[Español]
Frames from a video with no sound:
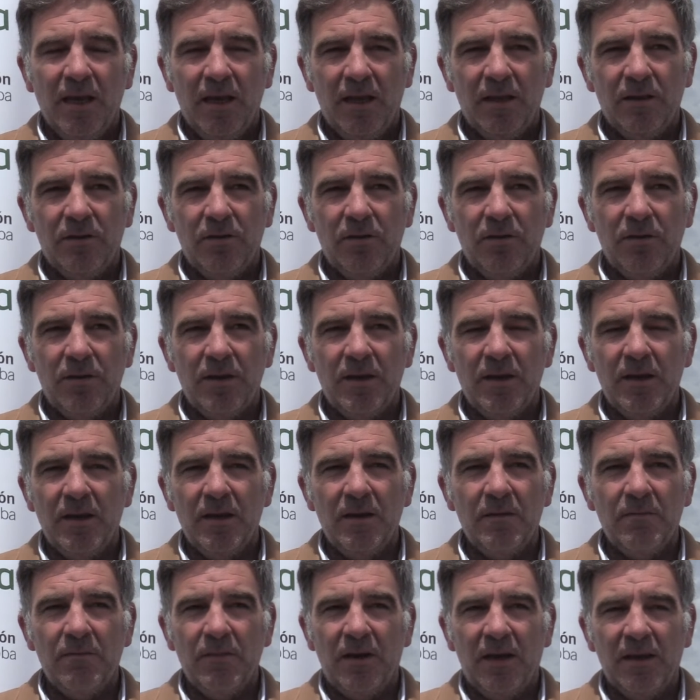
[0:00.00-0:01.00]

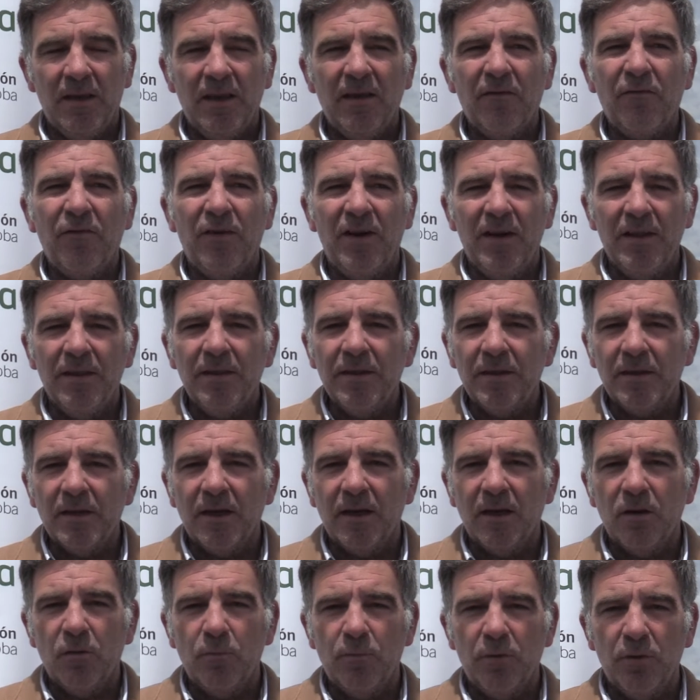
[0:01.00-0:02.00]
Entonces hay que
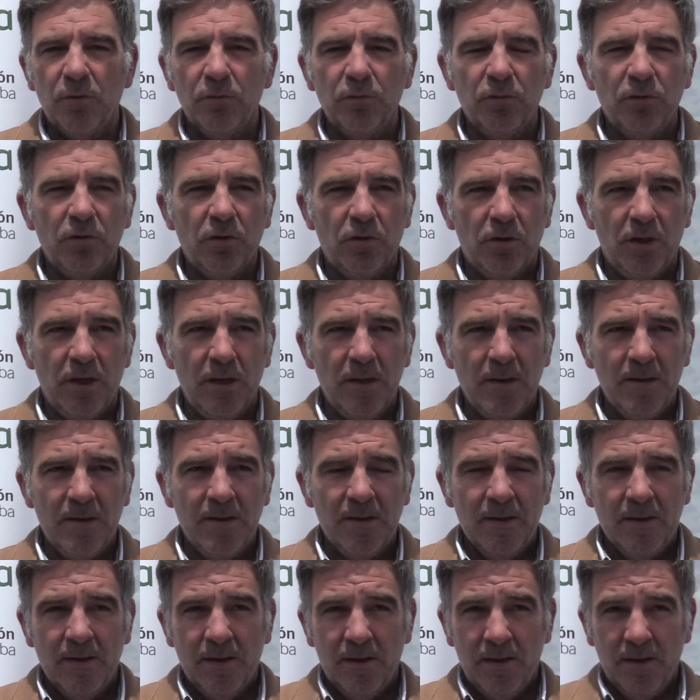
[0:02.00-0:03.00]
felicitar a los productores
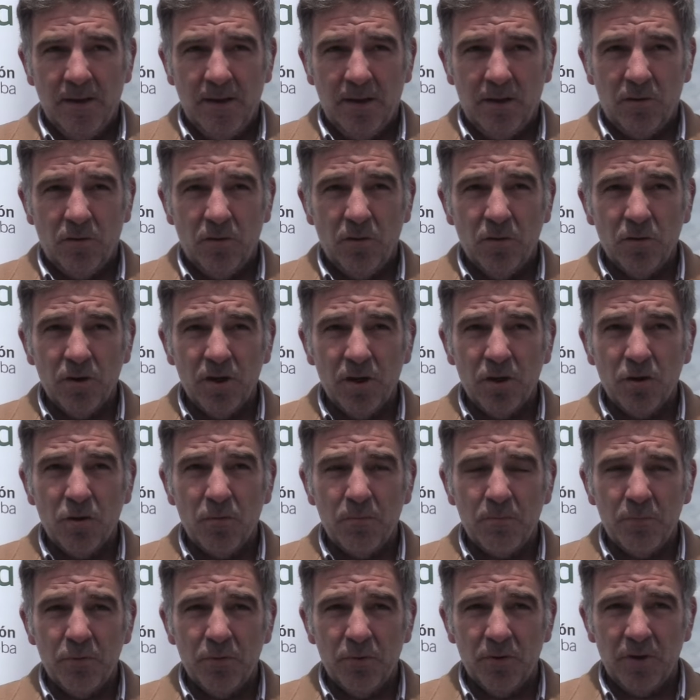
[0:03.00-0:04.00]

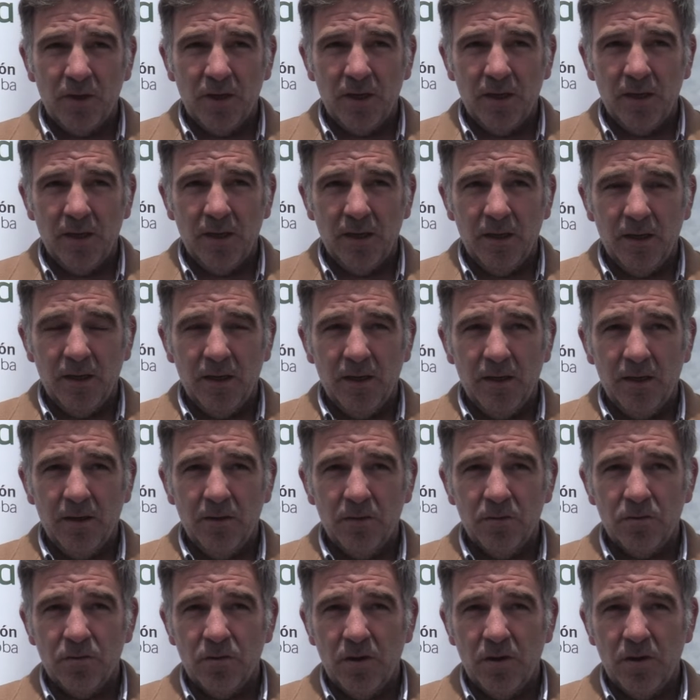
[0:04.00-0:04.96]
ecológicos porque no